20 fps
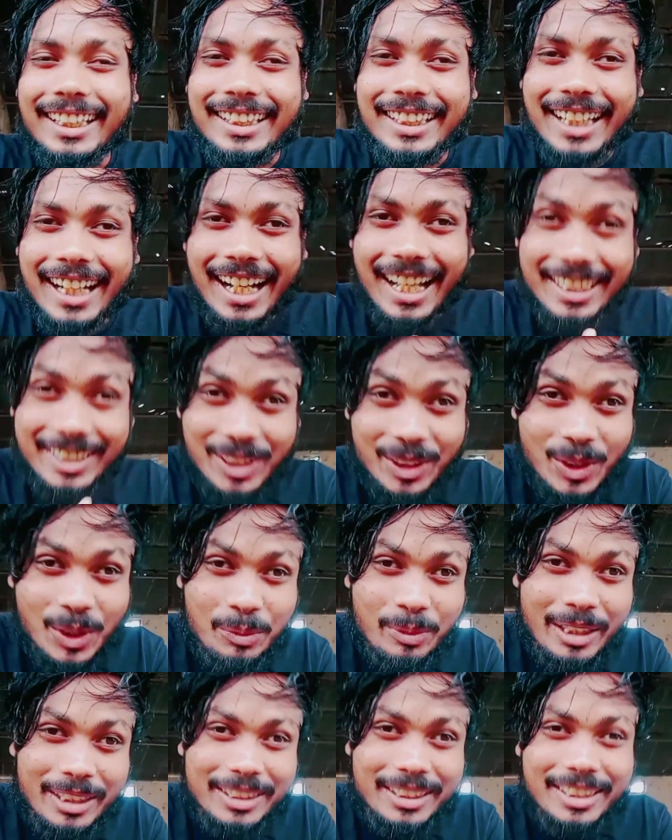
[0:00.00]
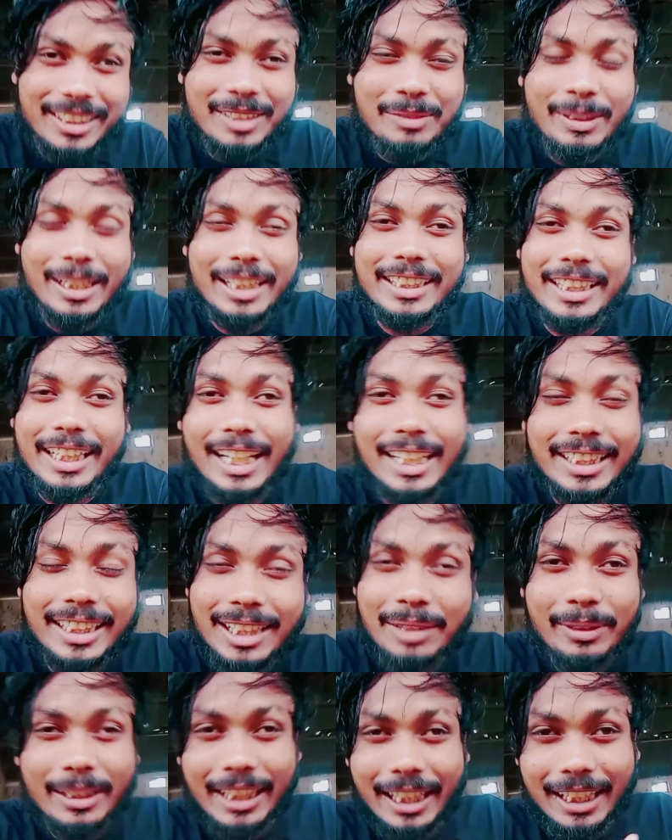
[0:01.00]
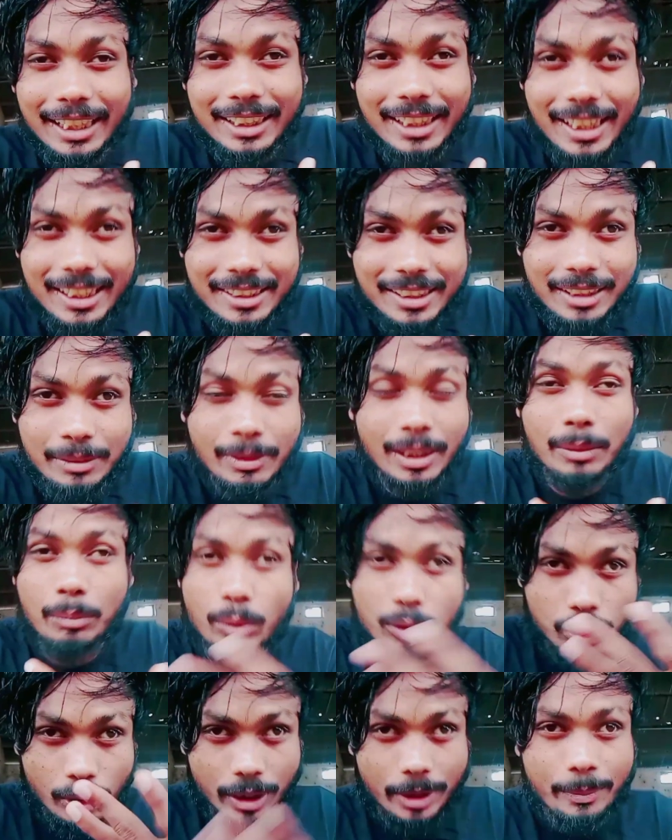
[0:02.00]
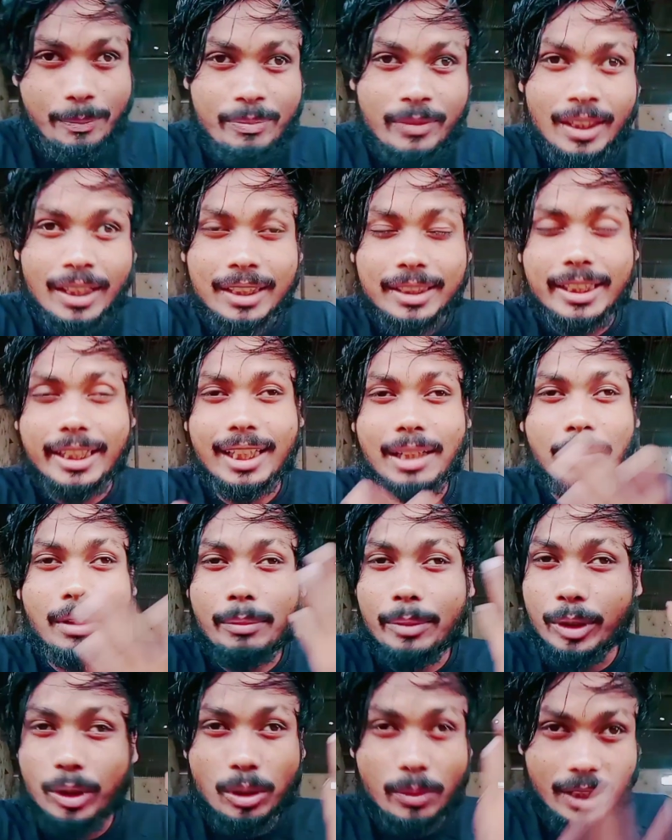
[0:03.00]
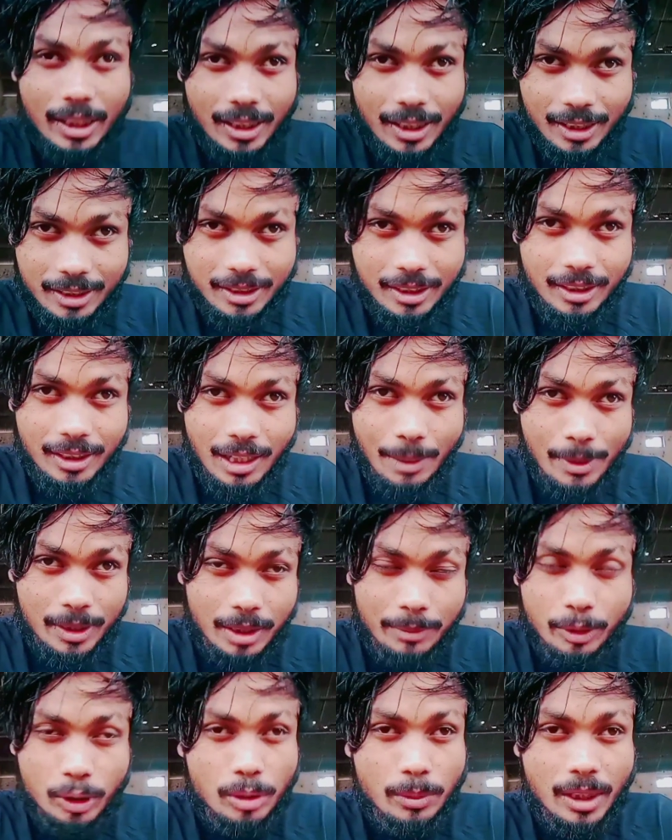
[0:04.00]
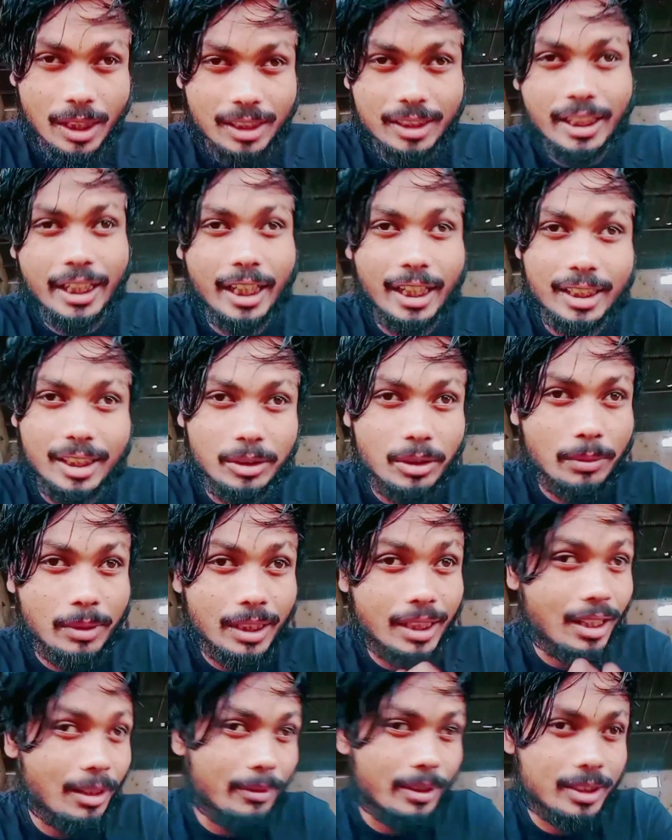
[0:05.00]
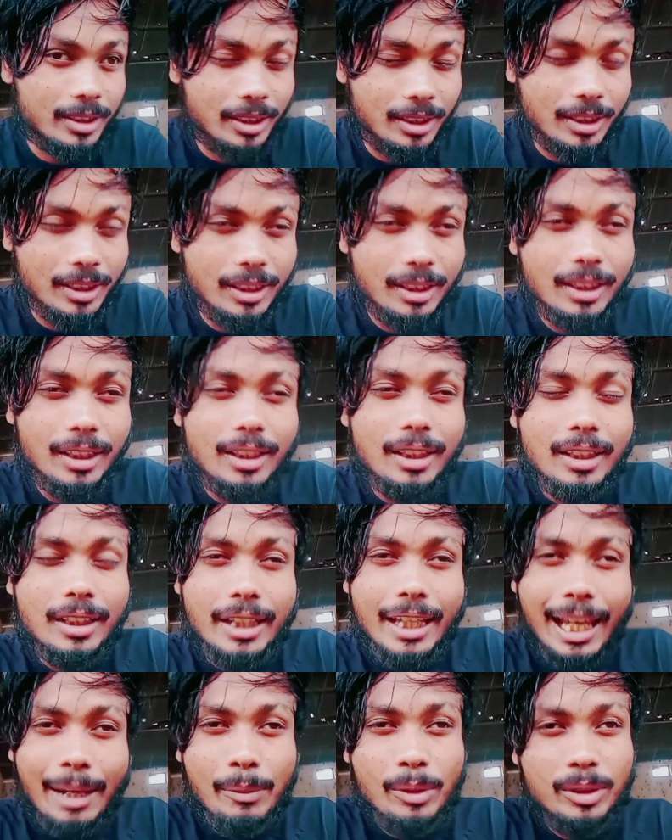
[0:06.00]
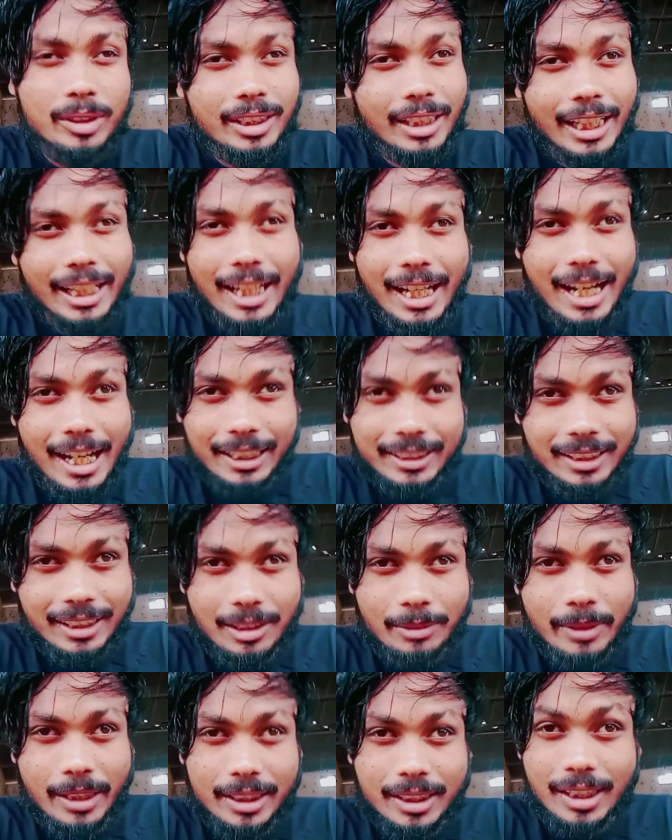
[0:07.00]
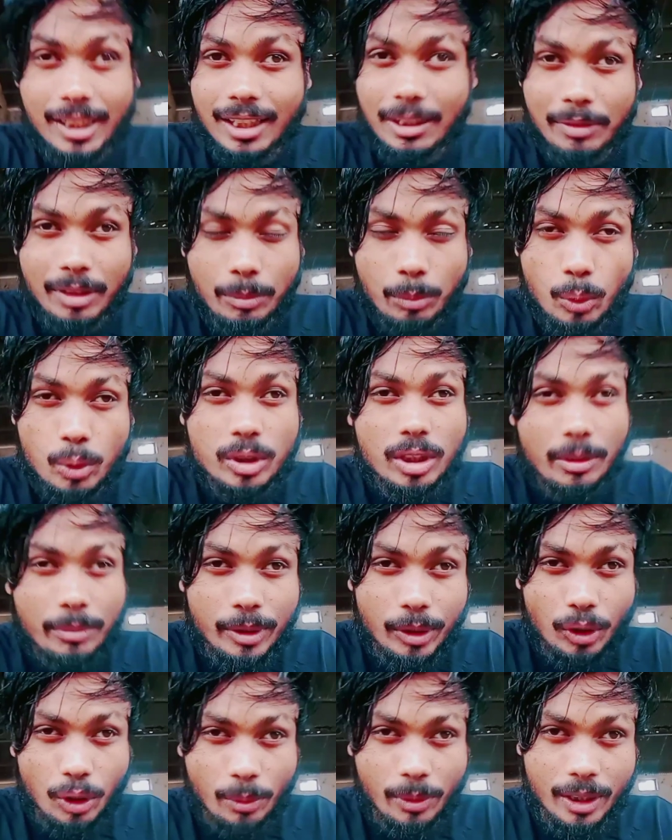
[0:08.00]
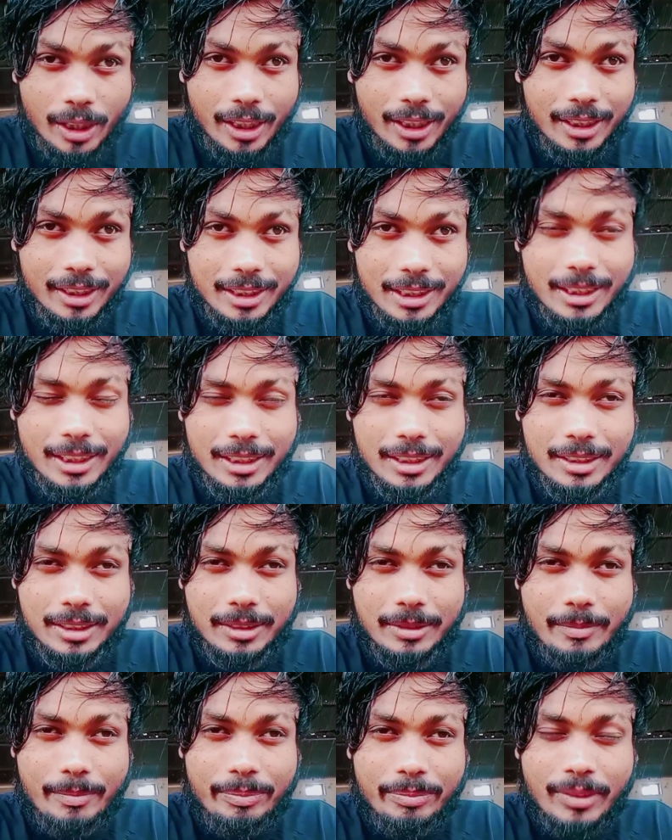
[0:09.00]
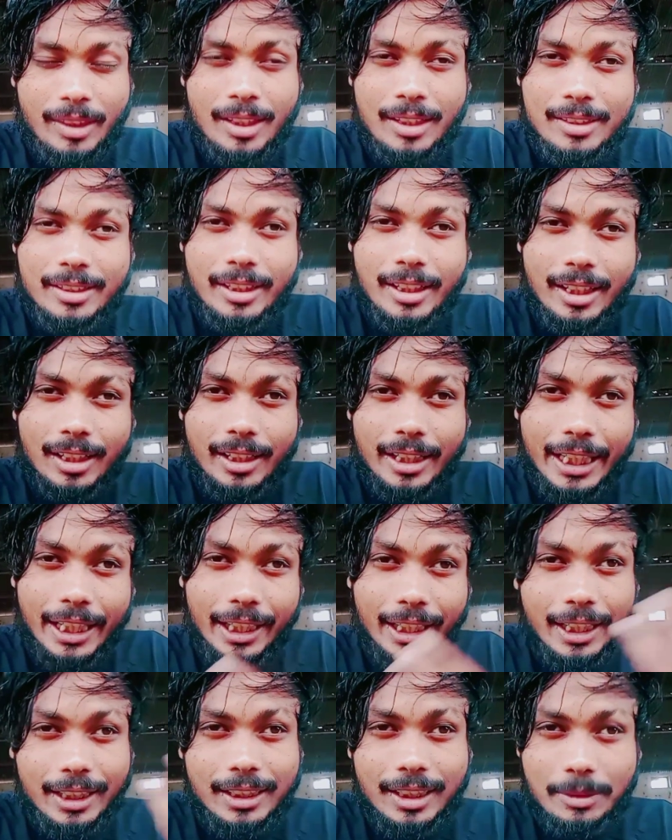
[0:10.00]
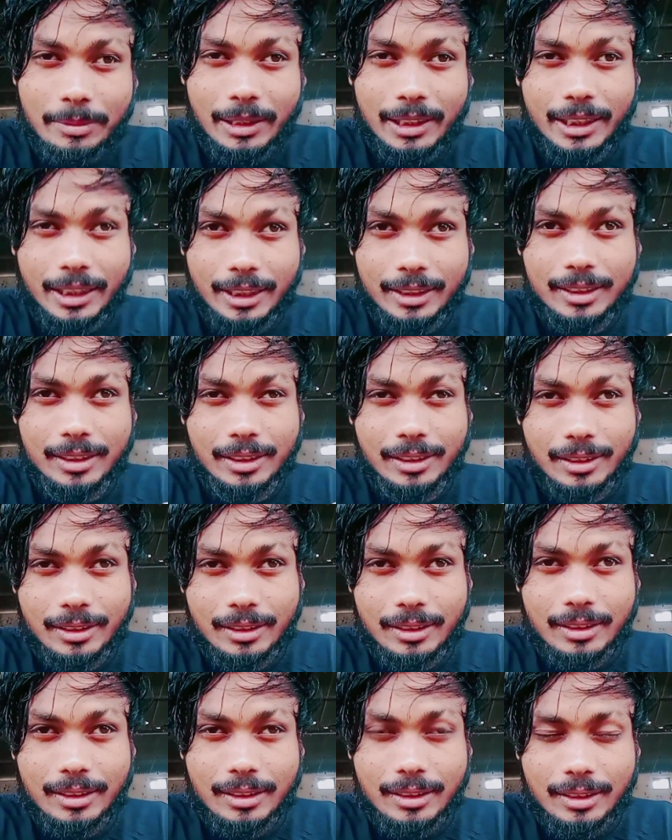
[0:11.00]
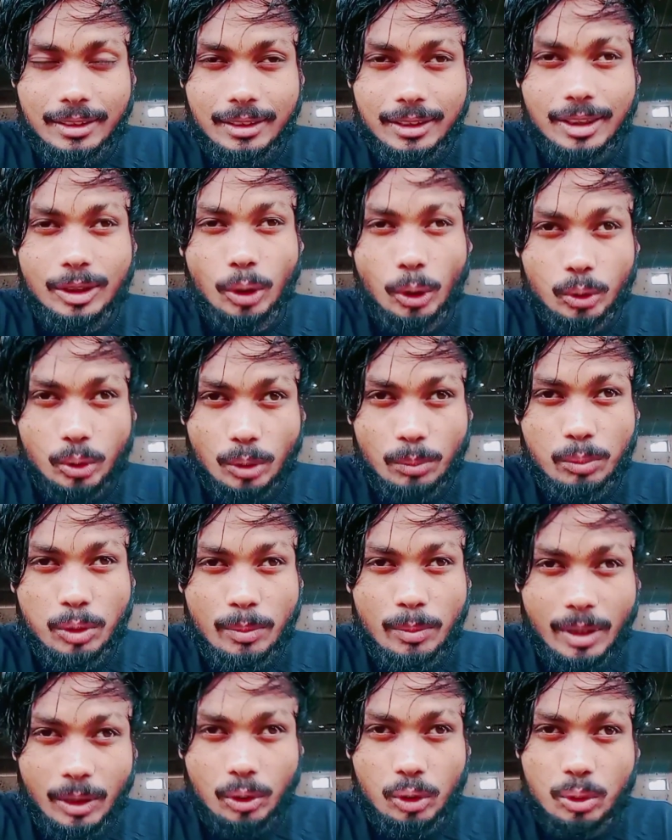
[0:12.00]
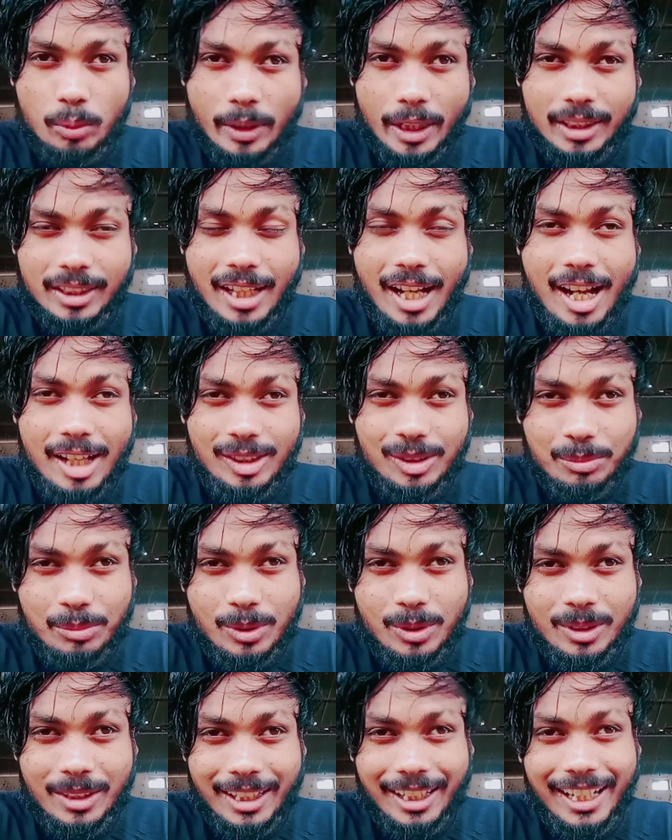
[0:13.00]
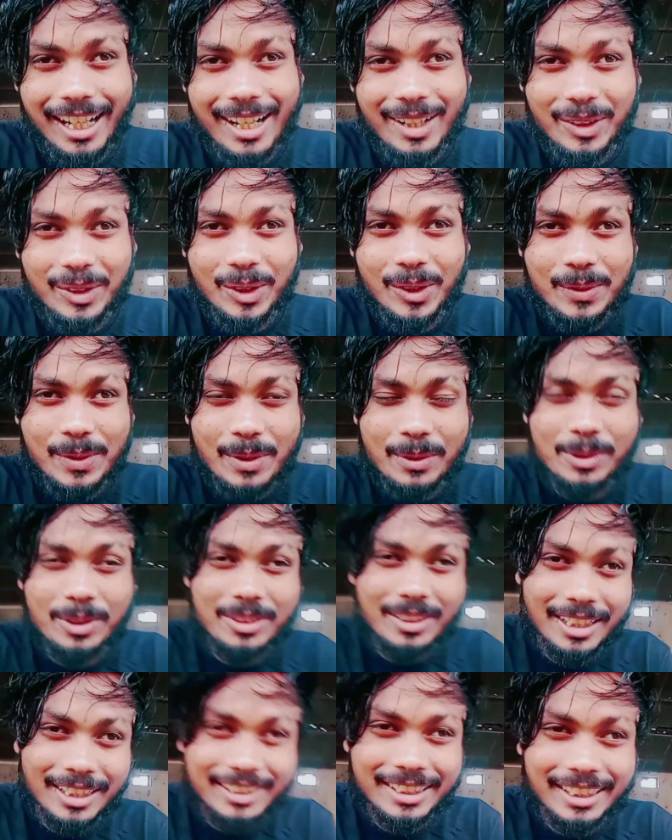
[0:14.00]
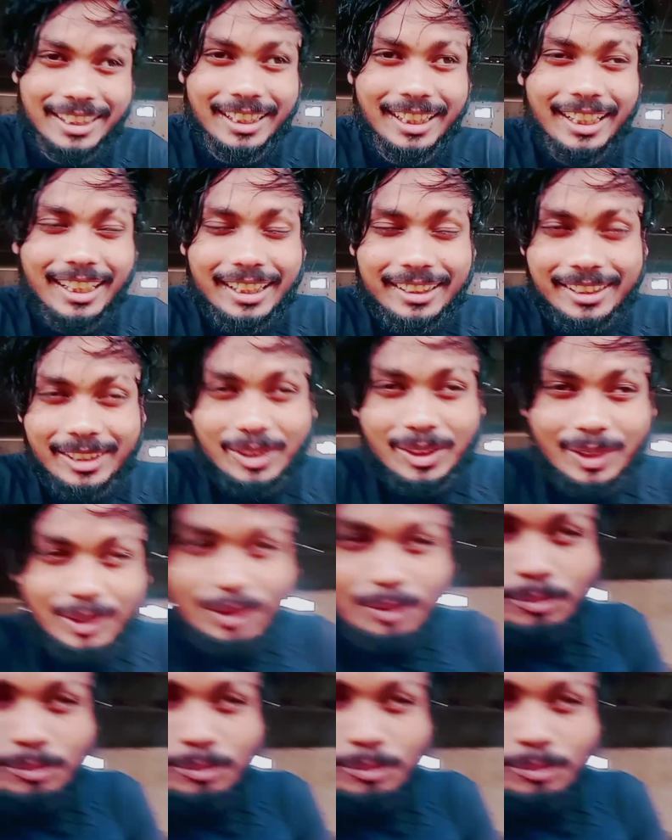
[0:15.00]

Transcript: এদিকে হাসিও পাচ্ছে মানে যেখানে যেখানে আমরা খেলতে আসি মানে সরি যেখানে আমরা ভিডিও বানাতে আসি আমাদের ভিডিও বানানোর জায়গা নেই যেটা আমরা গ্রামের ছেলে এমন জায়গায় হাঁকছে না ভাই যেখানে আমরা বসে ভিডিও বানাই ঠিক আছে সেখানে হেগে দিয়ে পালিয়ে গেছে কি অসভ্য মানুষ ভাই এত হাসবো না রাগ করবো বুঝতে পারছি না সেই জন্য